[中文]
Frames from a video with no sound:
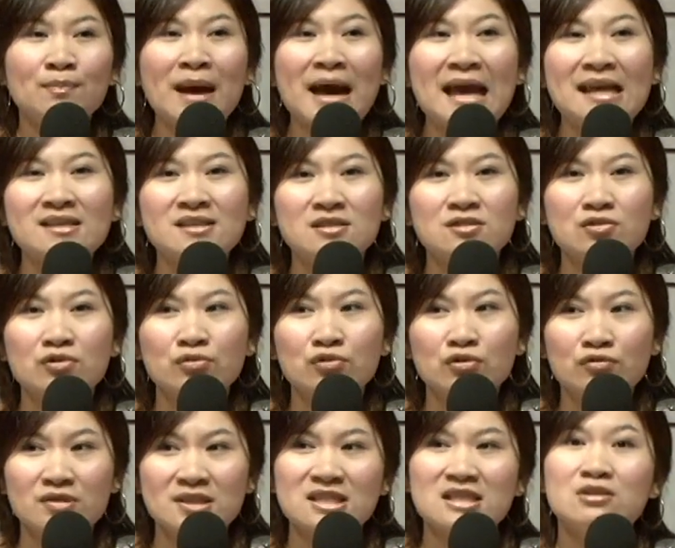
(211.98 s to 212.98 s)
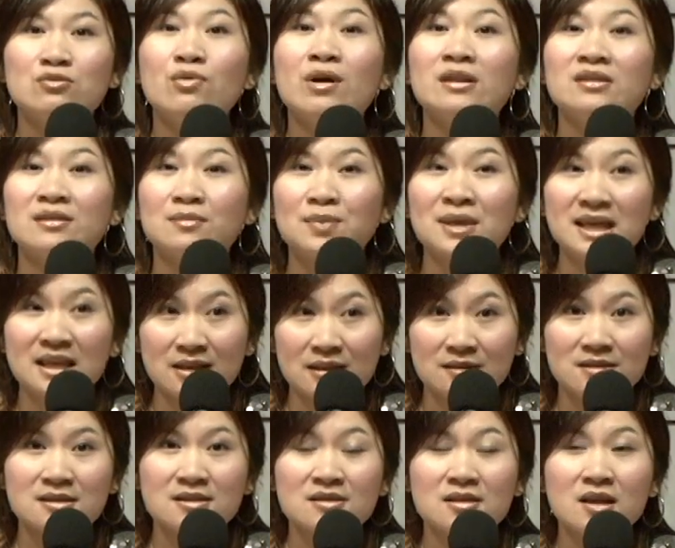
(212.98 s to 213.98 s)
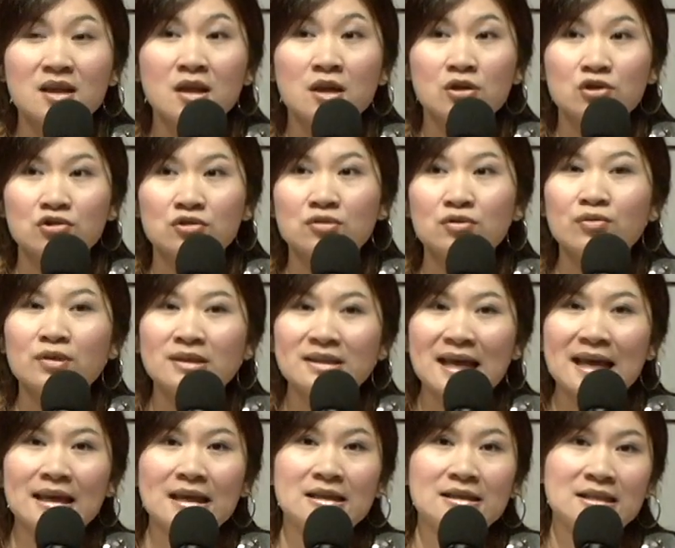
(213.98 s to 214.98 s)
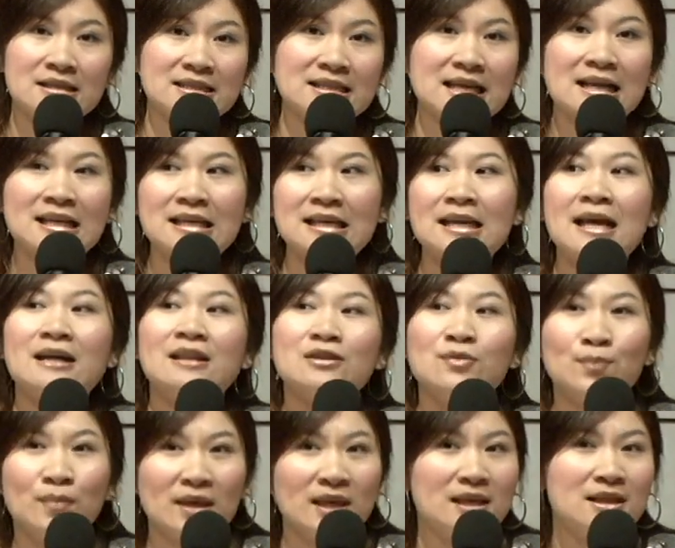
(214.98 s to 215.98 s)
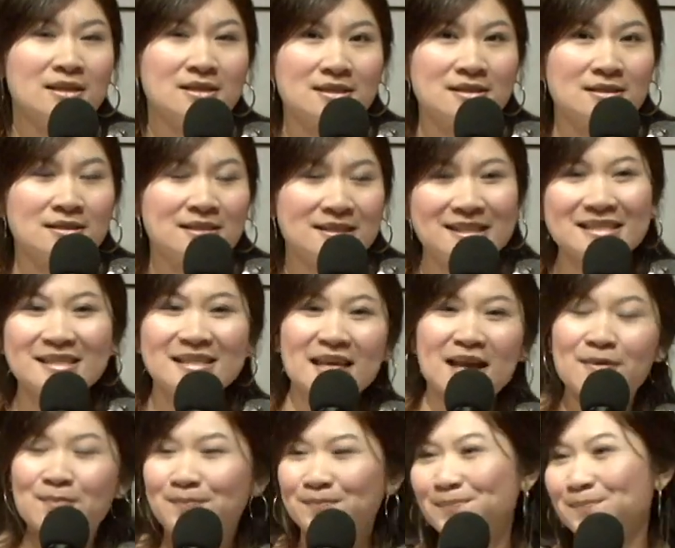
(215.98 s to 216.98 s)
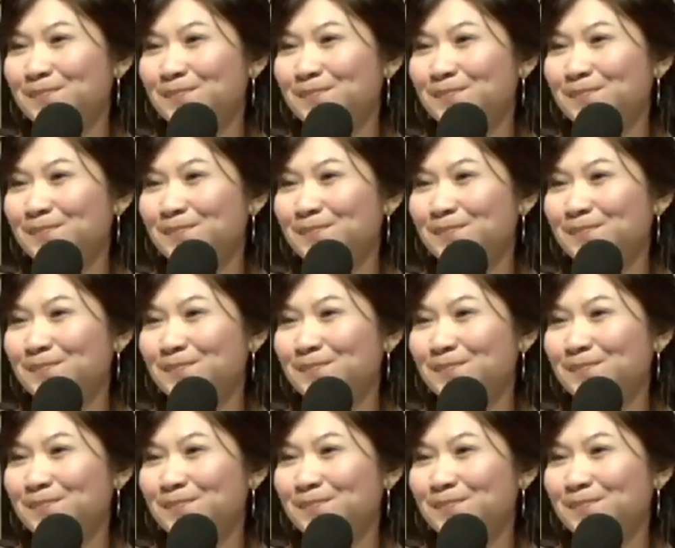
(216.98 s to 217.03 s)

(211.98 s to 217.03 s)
拍这种有希望的片子，就是会带给人家力量的片子。谢谢。